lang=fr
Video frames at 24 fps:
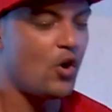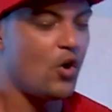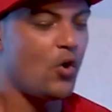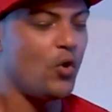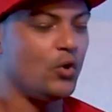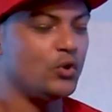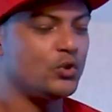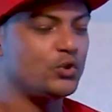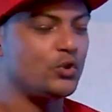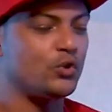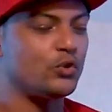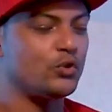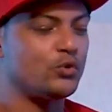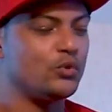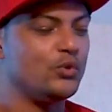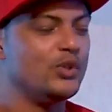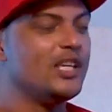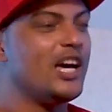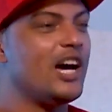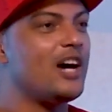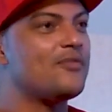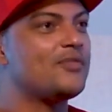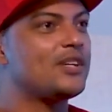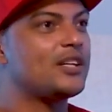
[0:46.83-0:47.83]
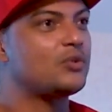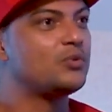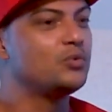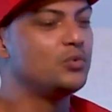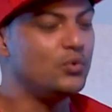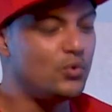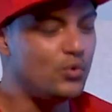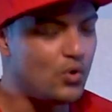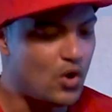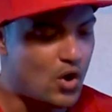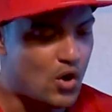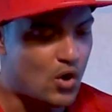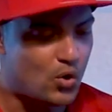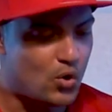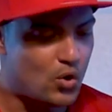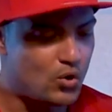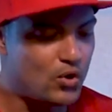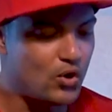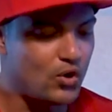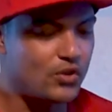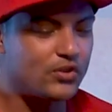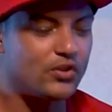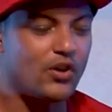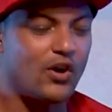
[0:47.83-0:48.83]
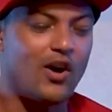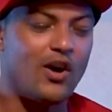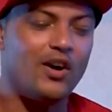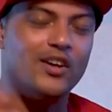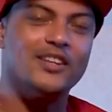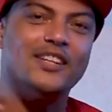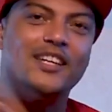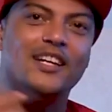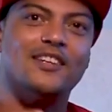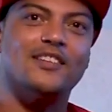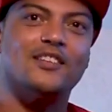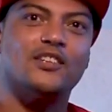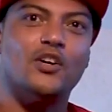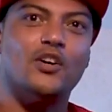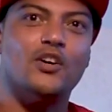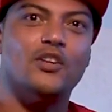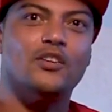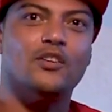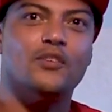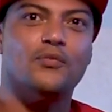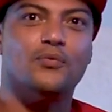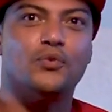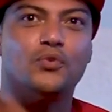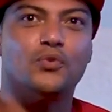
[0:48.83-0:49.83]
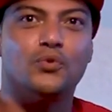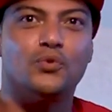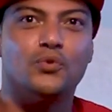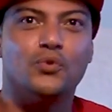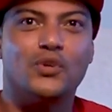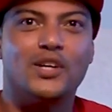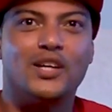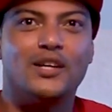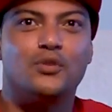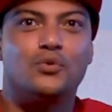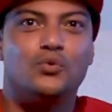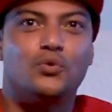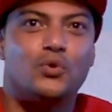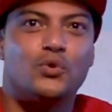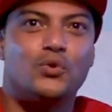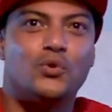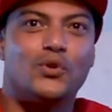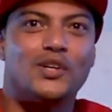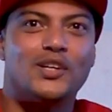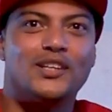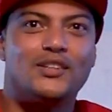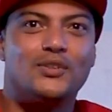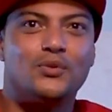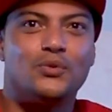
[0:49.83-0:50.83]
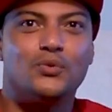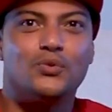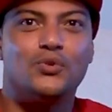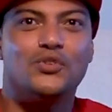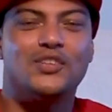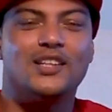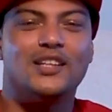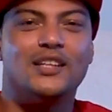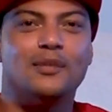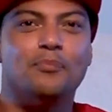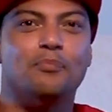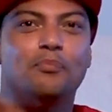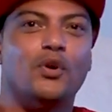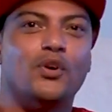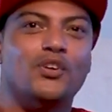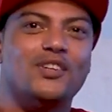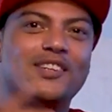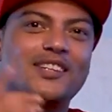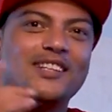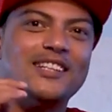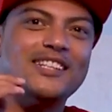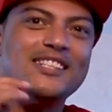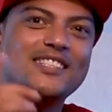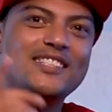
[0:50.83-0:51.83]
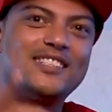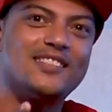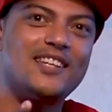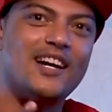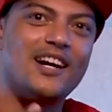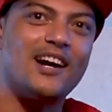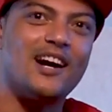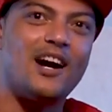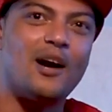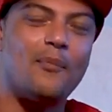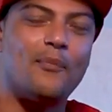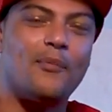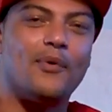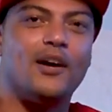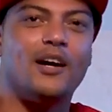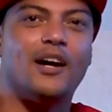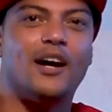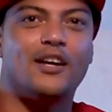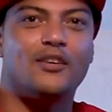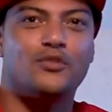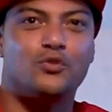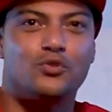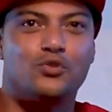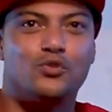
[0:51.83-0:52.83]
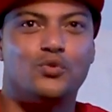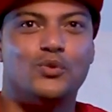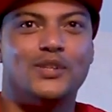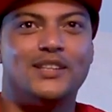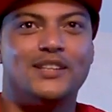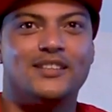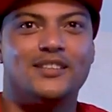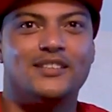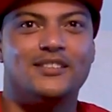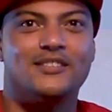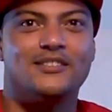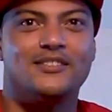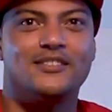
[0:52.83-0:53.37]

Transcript: Aujourd'hui, avec nous, le danseur Anderson. Faisons donc un tour d'horizon de ses posts Instagram. À tout de suite.